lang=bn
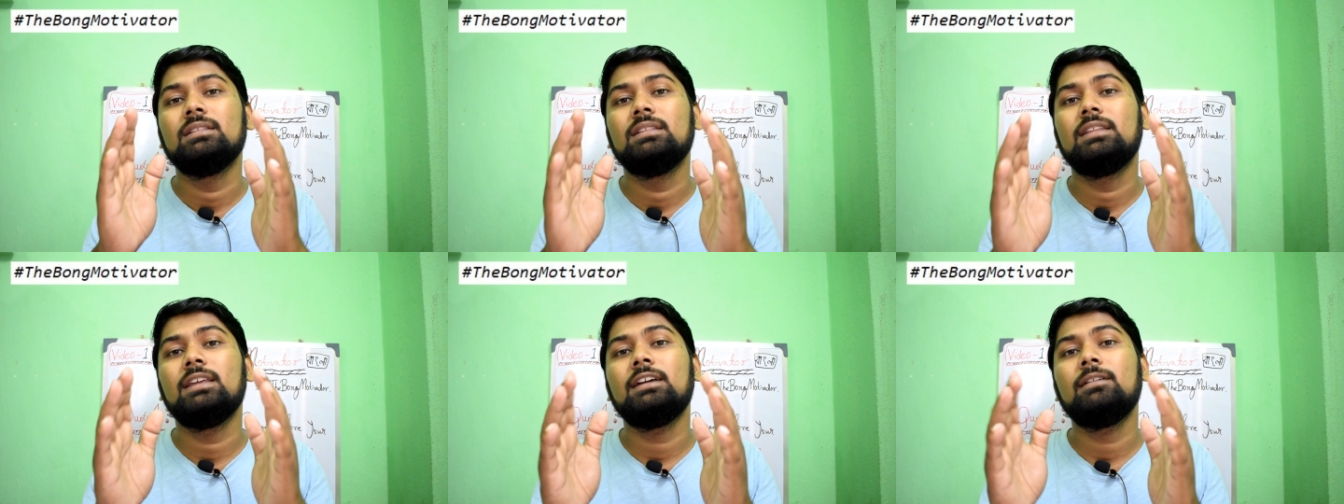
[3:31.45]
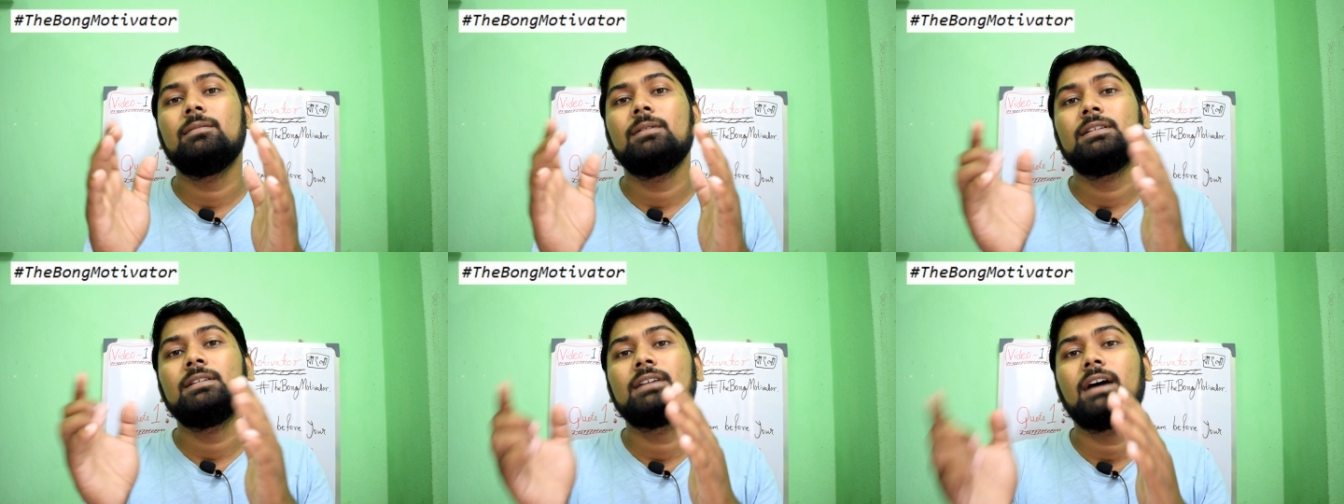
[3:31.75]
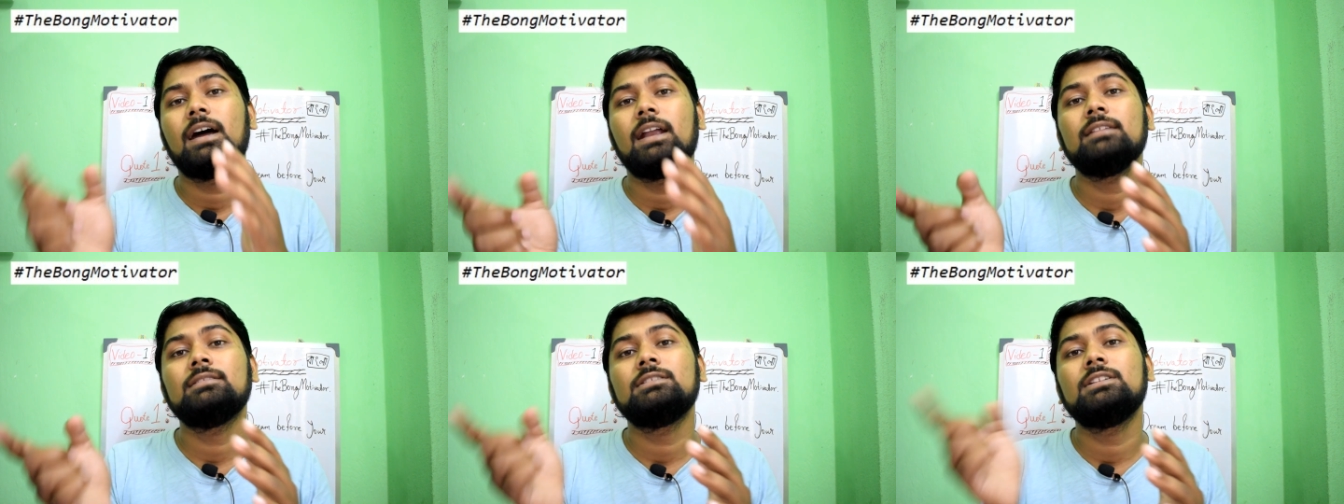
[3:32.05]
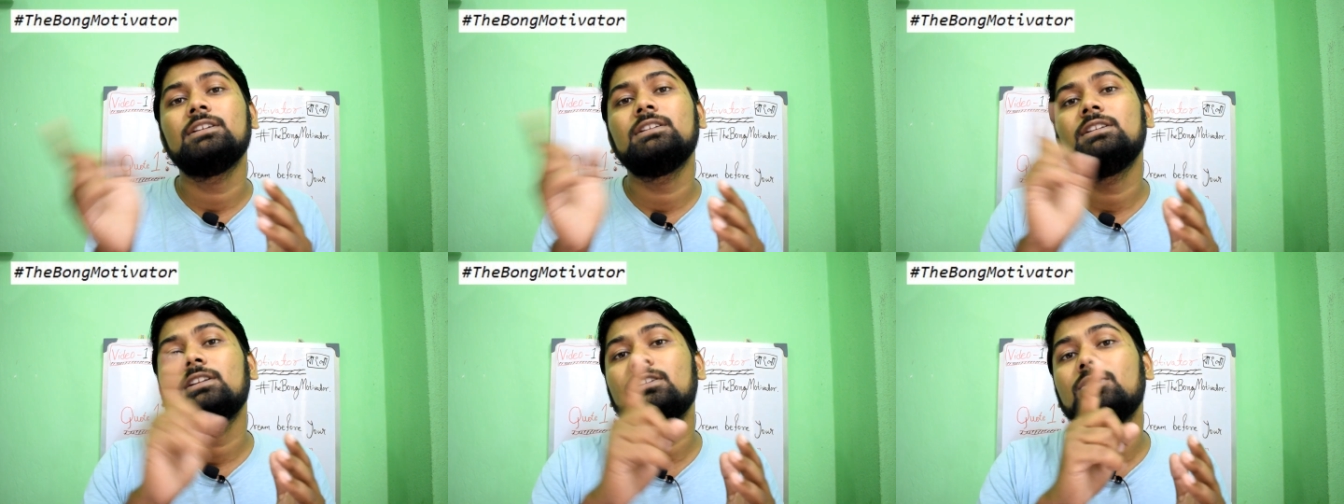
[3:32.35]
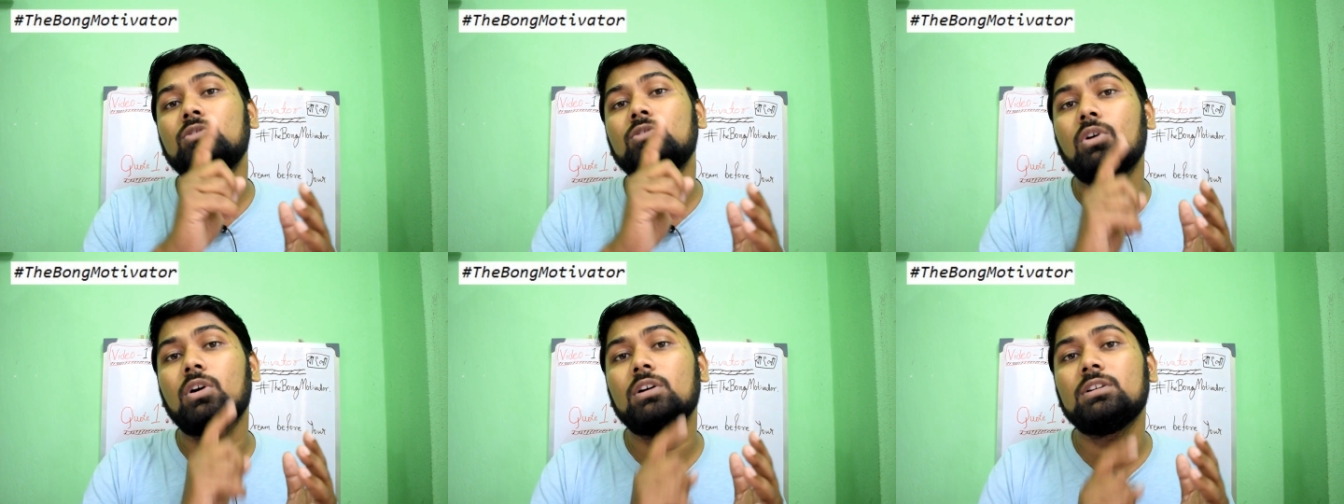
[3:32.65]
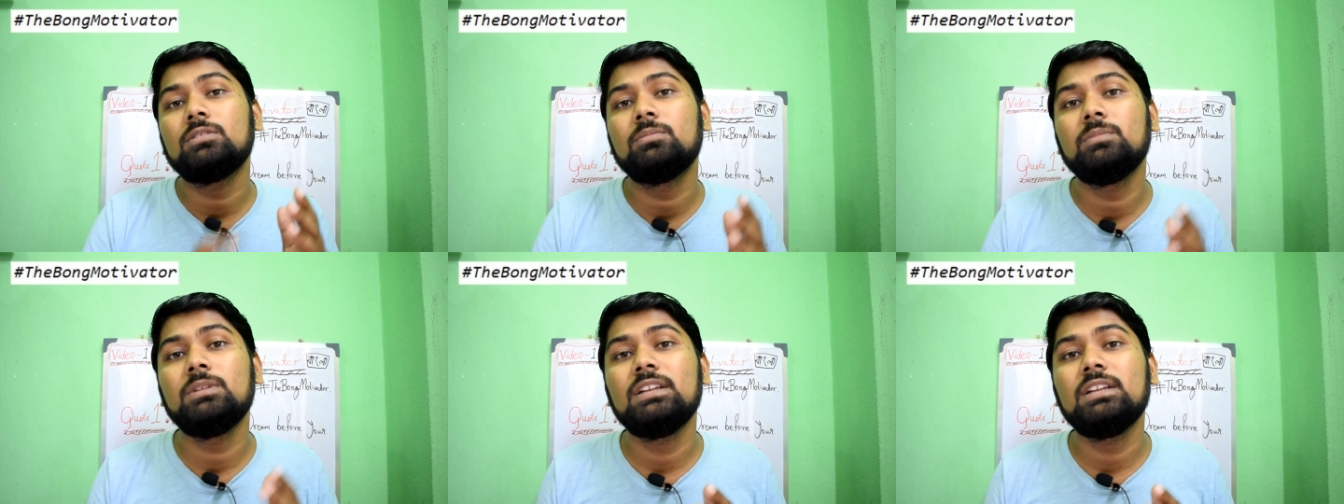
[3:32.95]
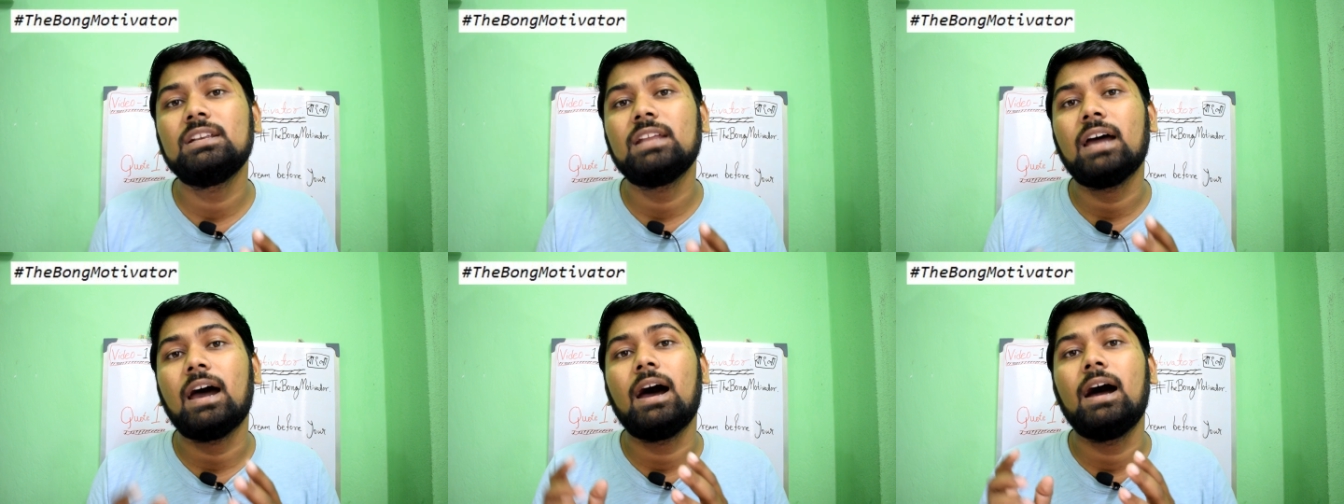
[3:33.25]
দেখবে সাড়ে তিনটে দশ
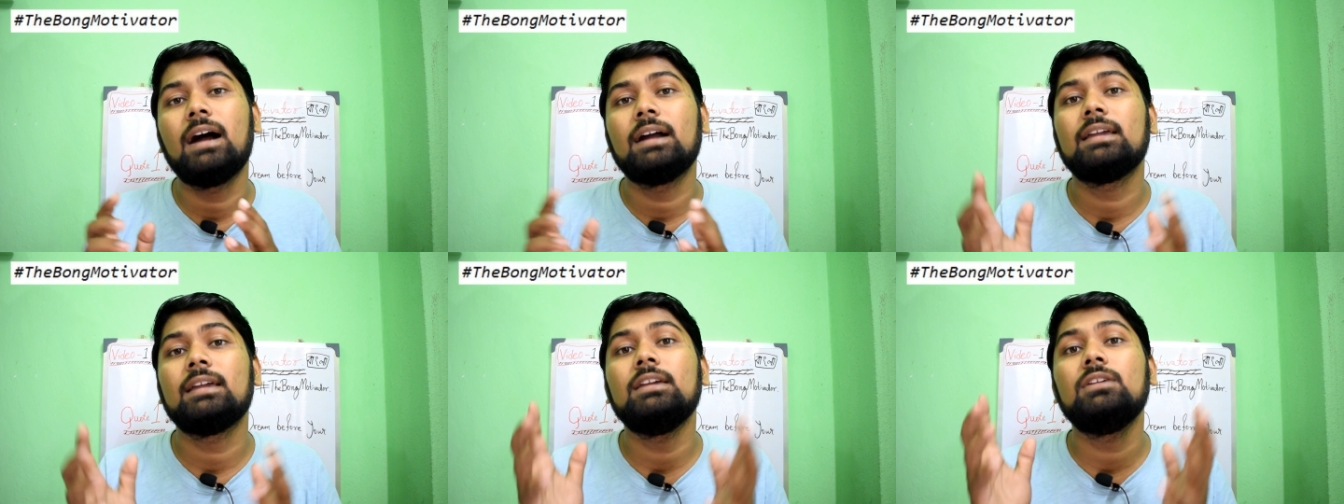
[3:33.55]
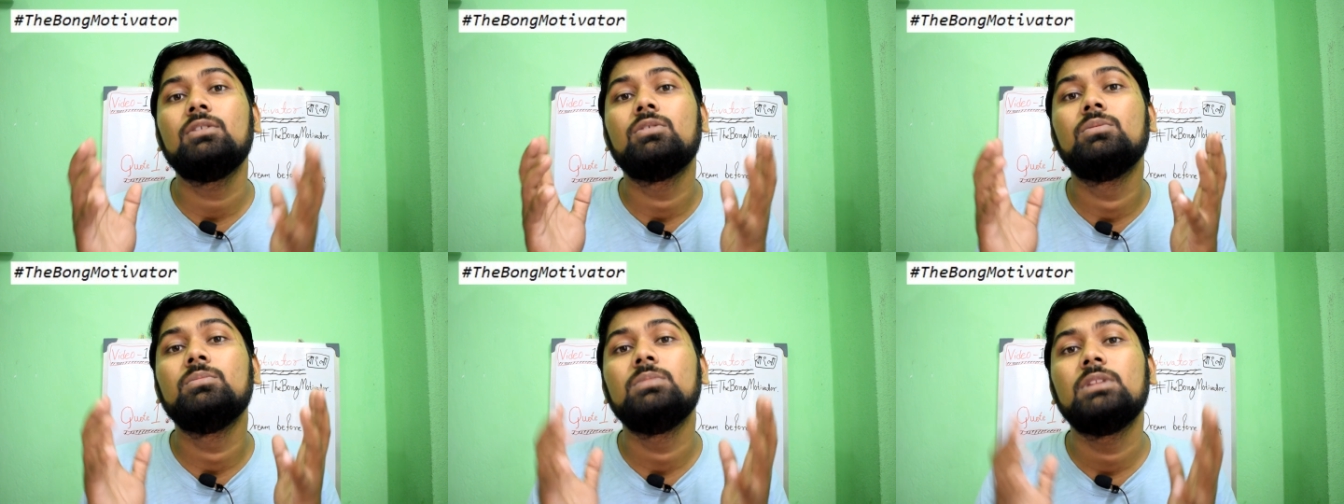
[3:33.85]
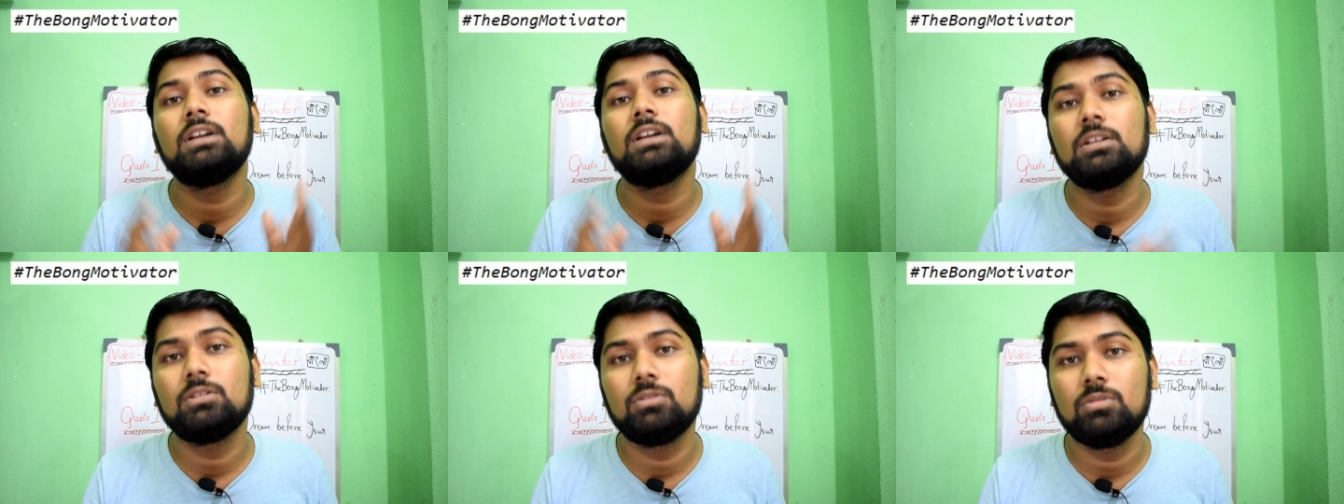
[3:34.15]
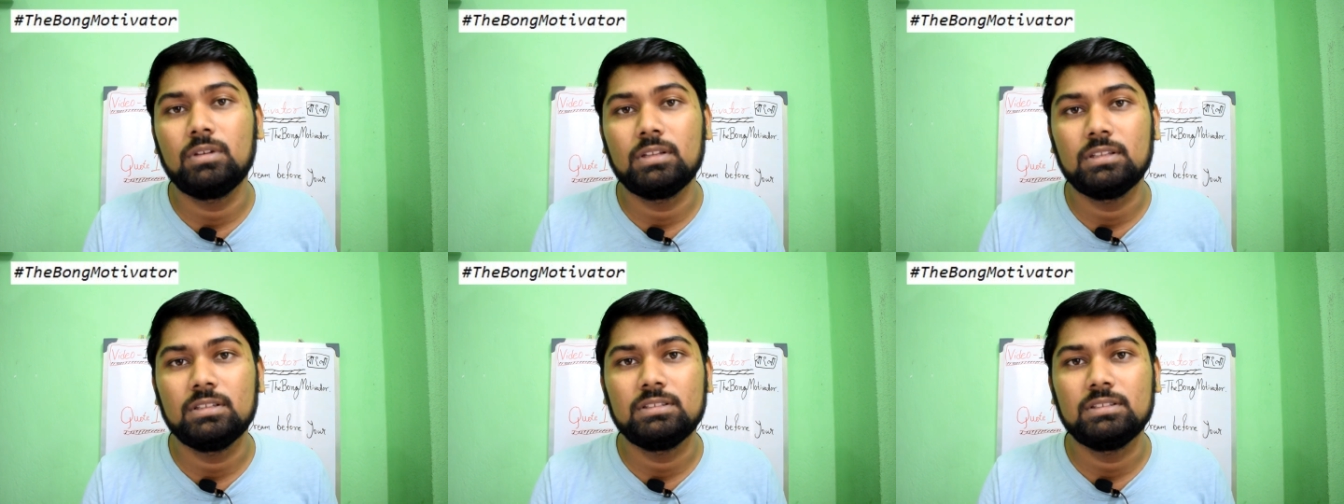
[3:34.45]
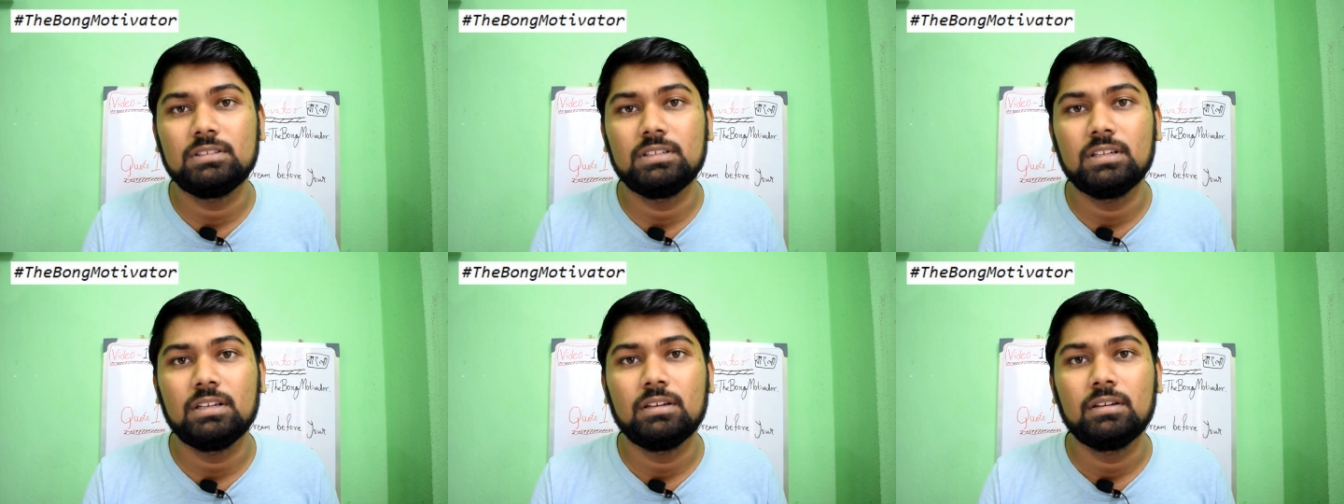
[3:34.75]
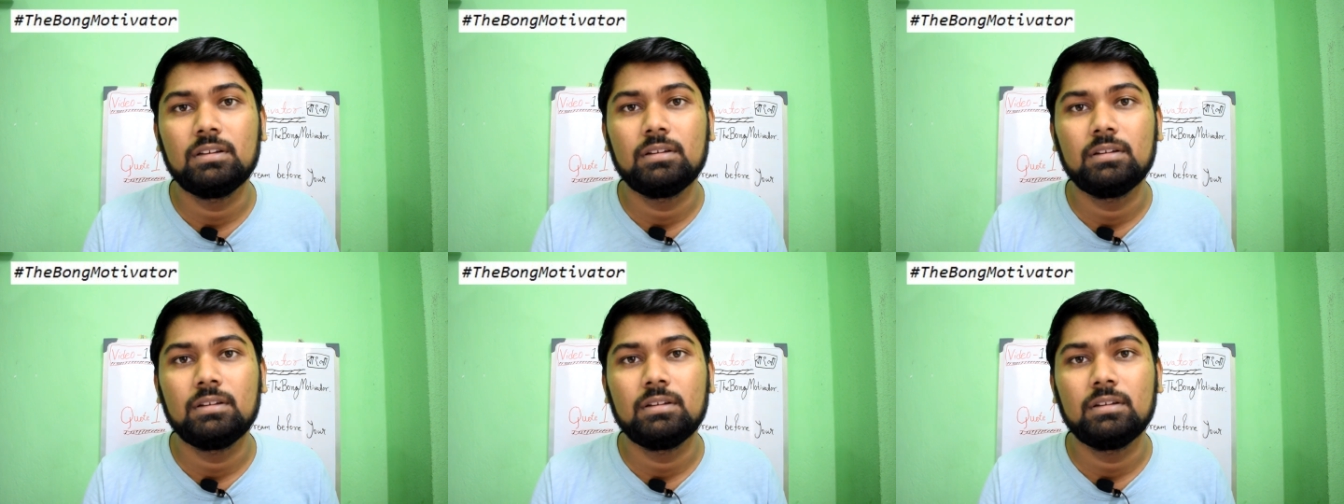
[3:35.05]
মিনিট আগেই ঘুম থেকে তুলে দিচ্ছে